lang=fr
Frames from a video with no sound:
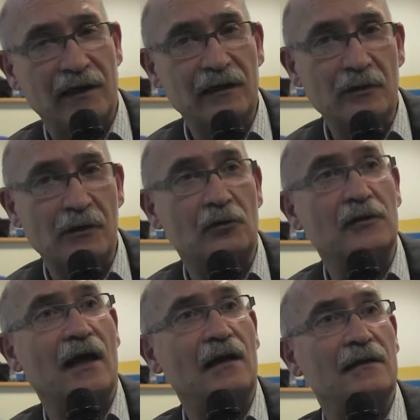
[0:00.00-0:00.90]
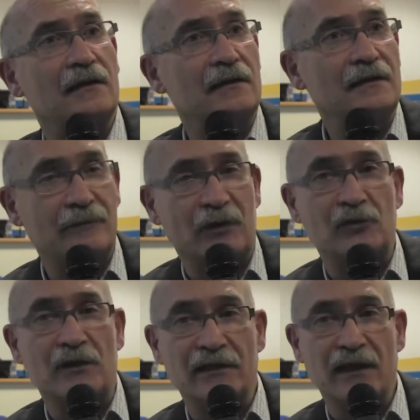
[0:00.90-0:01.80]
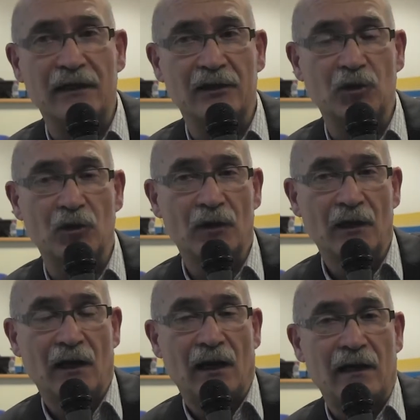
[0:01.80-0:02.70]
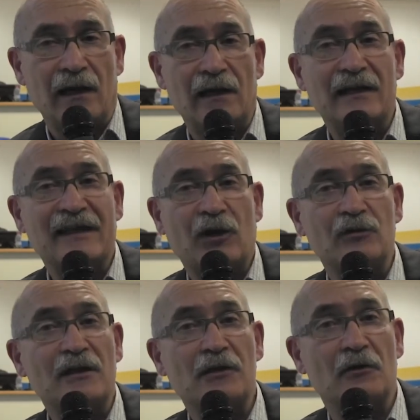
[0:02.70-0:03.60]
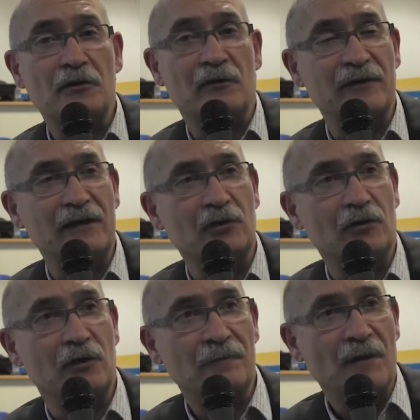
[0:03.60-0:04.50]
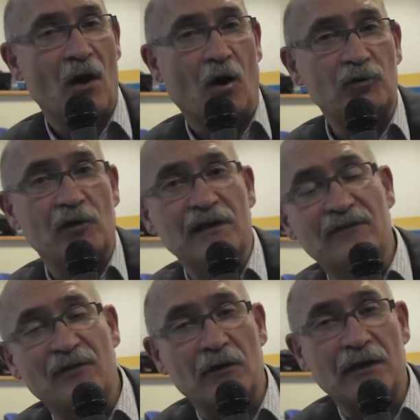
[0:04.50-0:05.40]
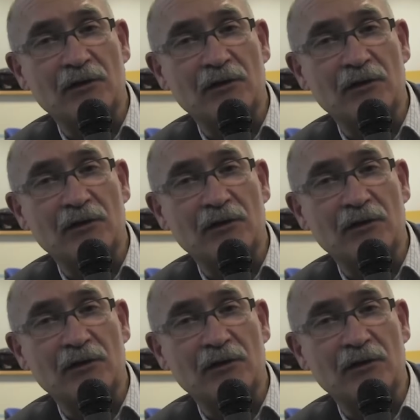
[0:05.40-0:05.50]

et les missions locales des, partenariats et que l'interconnaissance en fait euh, entre les différents